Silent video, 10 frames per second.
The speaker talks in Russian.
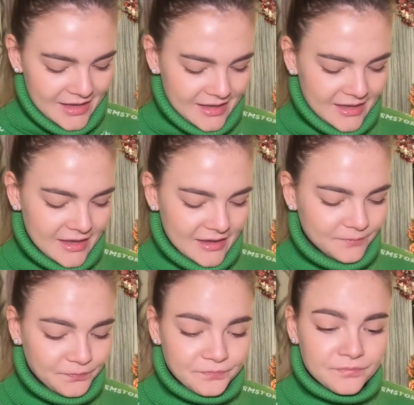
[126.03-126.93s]
И
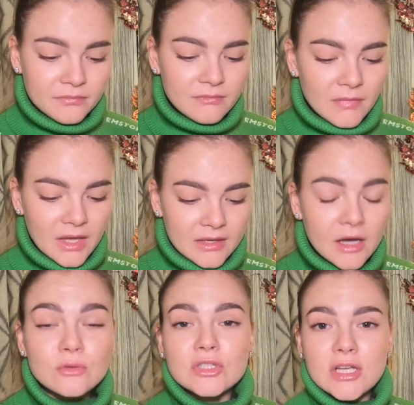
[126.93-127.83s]

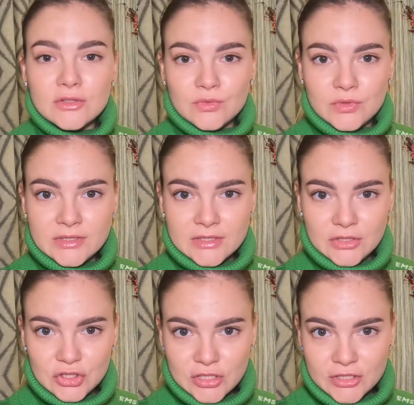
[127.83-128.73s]
я уже одну из них
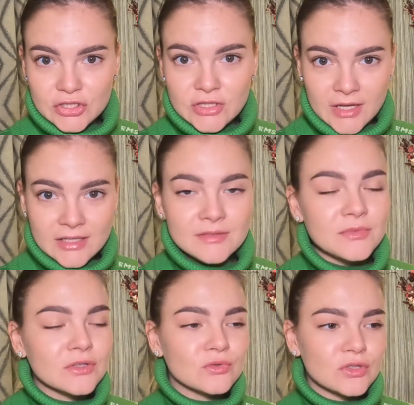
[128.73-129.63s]
начала читать,
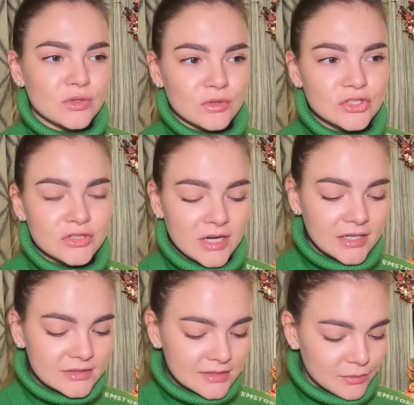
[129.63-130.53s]
мне уже очень
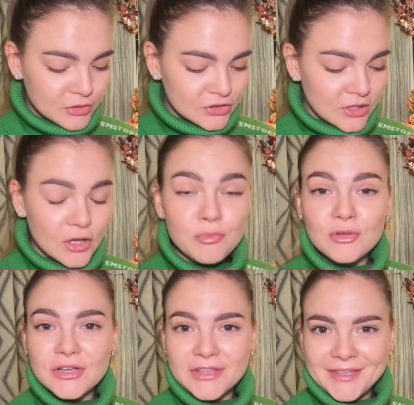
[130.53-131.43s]
нравится. Я прочитала
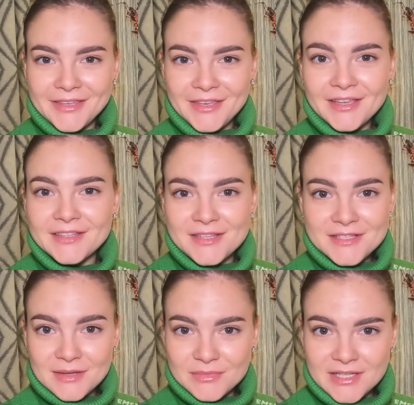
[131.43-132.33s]
полкниги, она на
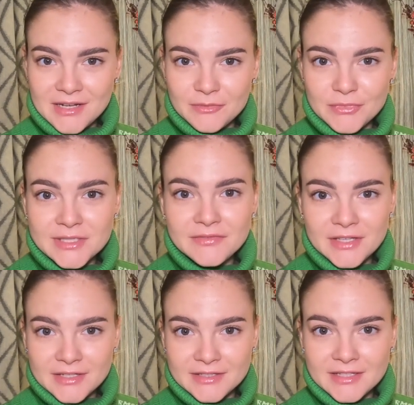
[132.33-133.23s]
самом деле
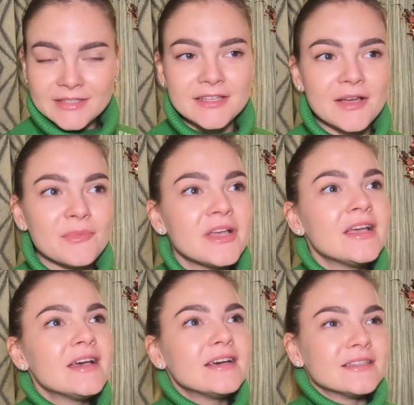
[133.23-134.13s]
атмосферная. Там
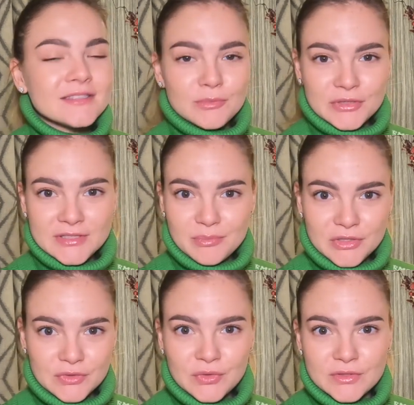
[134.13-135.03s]
э, события
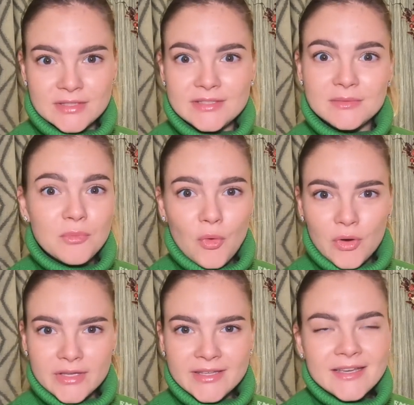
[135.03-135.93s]
происходят
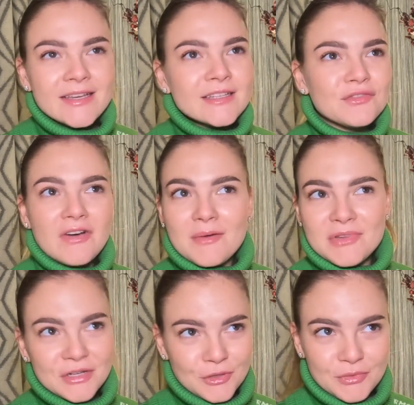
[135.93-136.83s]
зимой, два
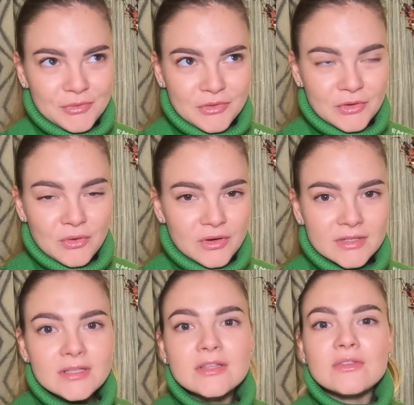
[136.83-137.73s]
моих любимых
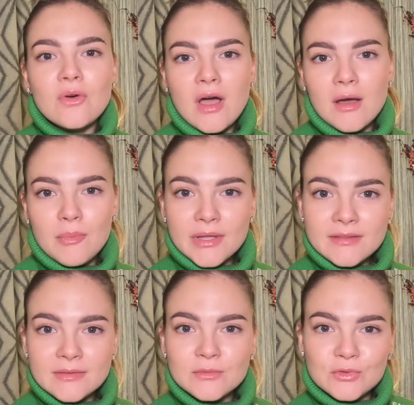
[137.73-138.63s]
города, но об
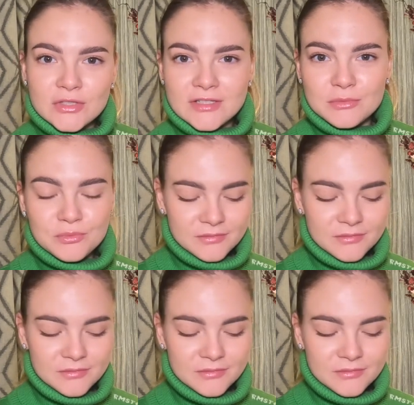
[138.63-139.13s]
этом уже